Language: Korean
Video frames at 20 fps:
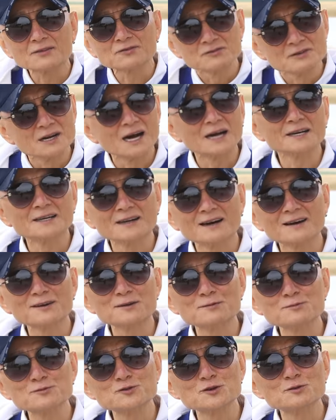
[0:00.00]
눈깔이라
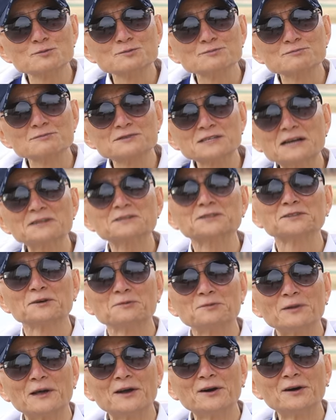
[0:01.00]
그러면 좀
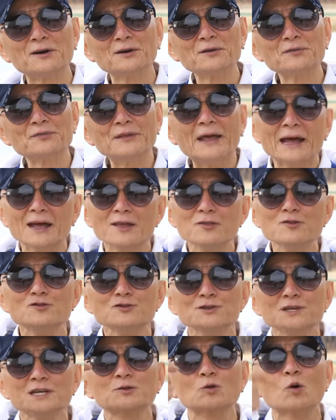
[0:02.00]
상스럽나요? 내
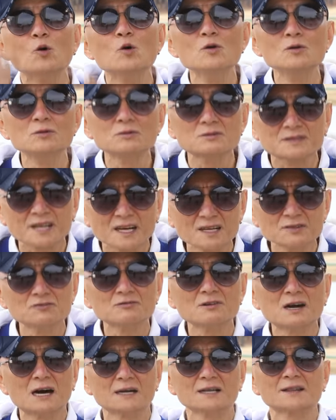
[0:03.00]
눈이 동태
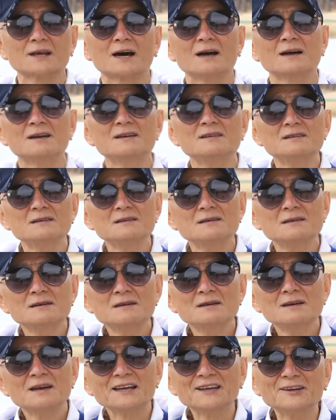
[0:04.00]
눈깔이다.
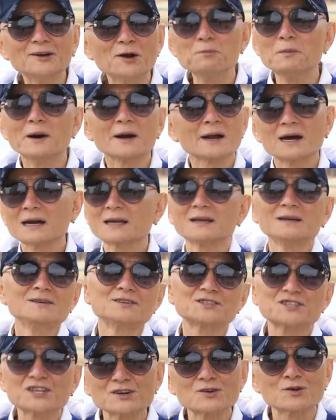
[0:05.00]
이런 말
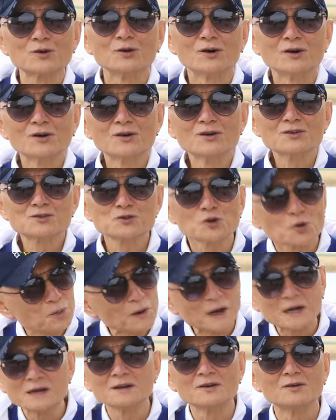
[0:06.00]
하기는 싫고,
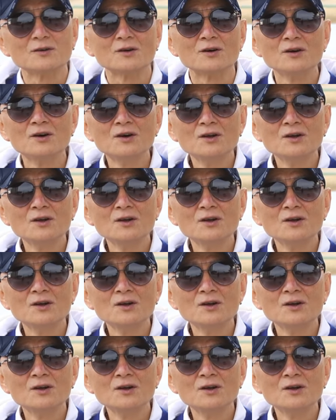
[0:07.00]
쪽팔리고,